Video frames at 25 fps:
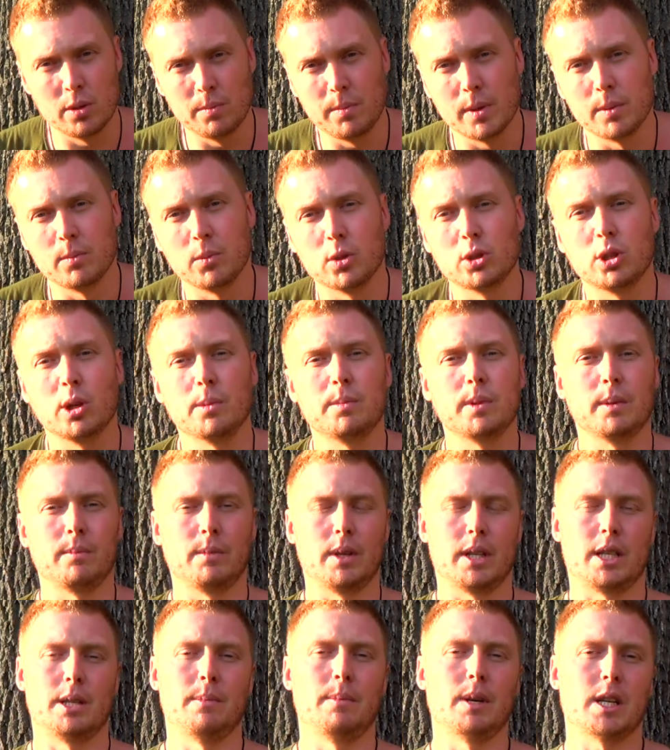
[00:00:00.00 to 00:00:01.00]
любым удобным
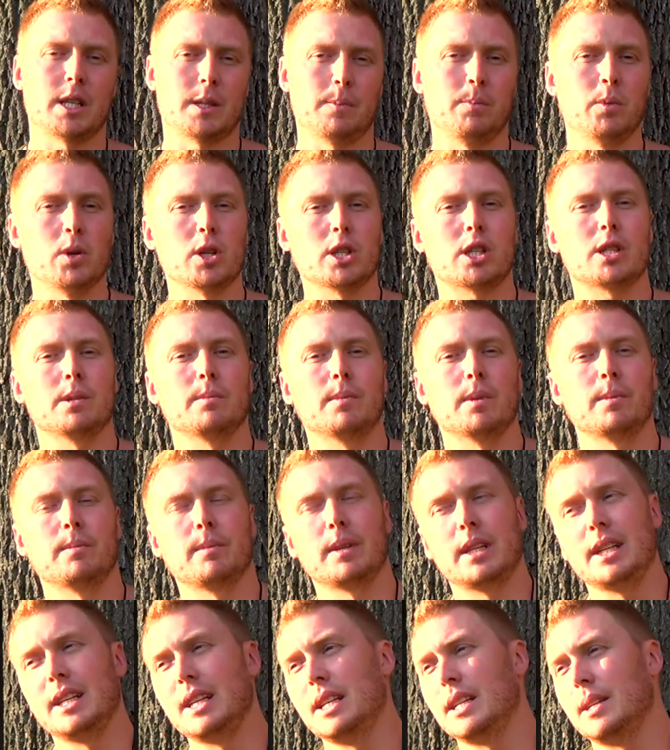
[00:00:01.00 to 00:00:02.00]
для тебя способом,
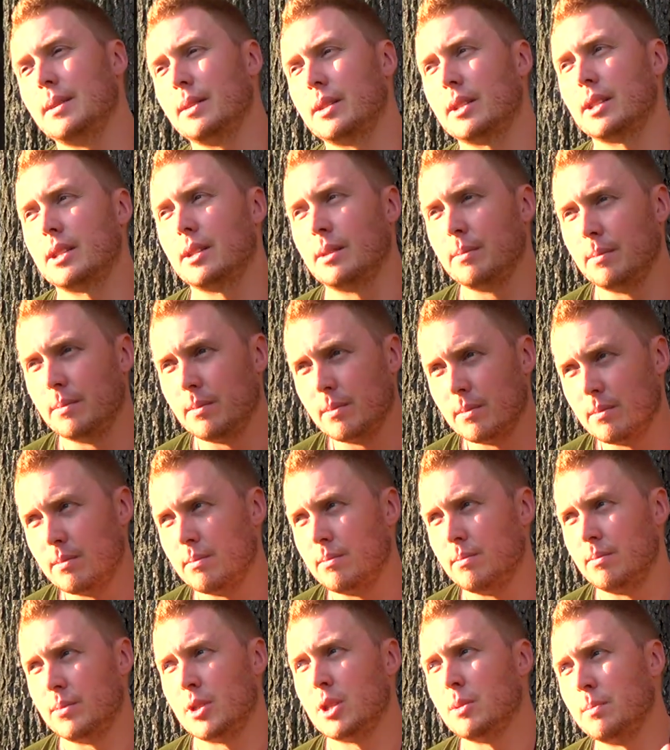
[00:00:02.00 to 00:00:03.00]
и
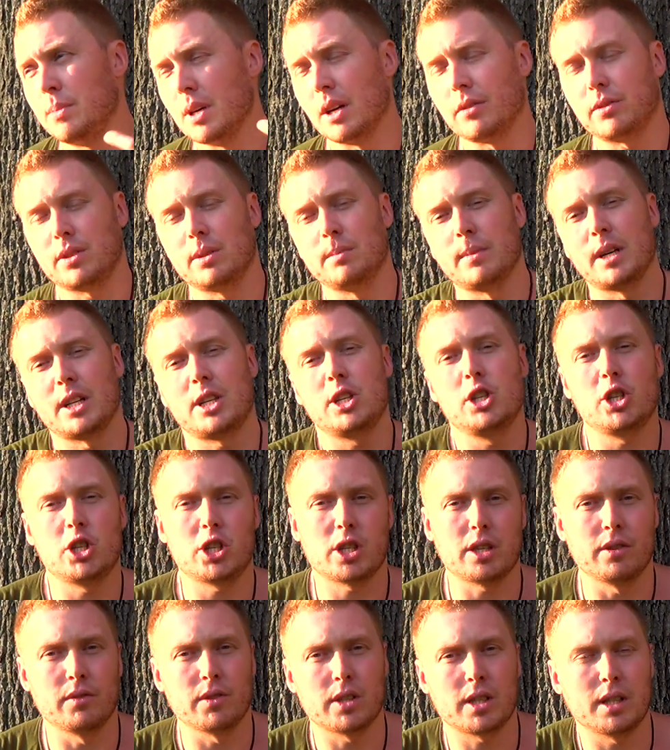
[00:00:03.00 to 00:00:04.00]
тебе
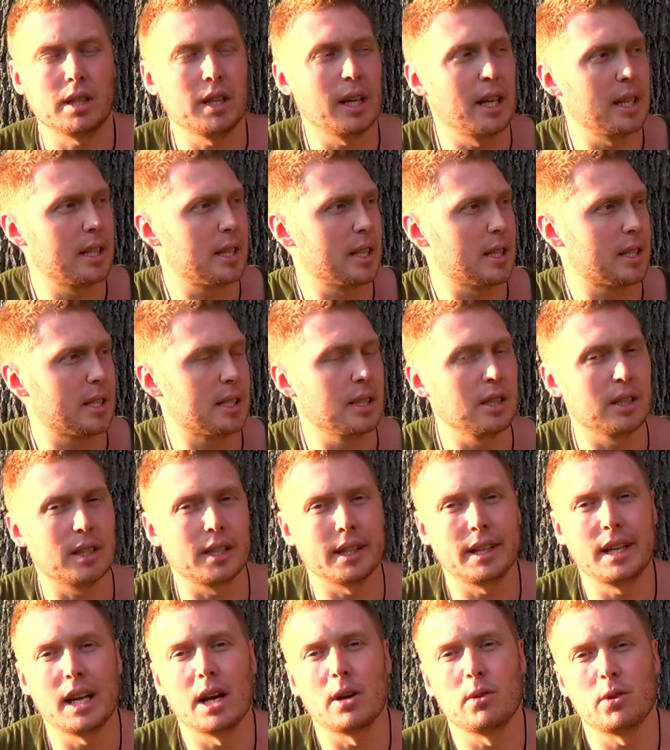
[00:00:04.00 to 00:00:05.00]
автоматически высылается
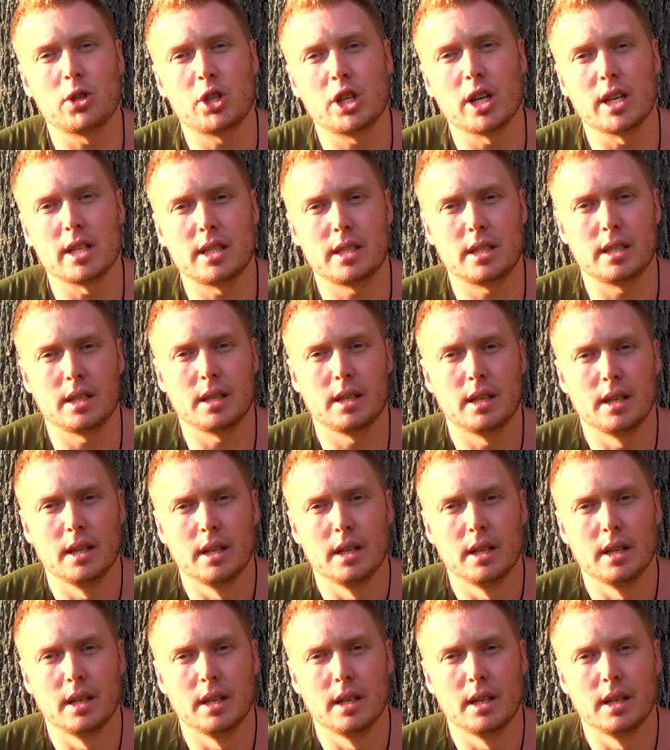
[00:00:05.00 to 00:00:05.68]
ссылка для участия.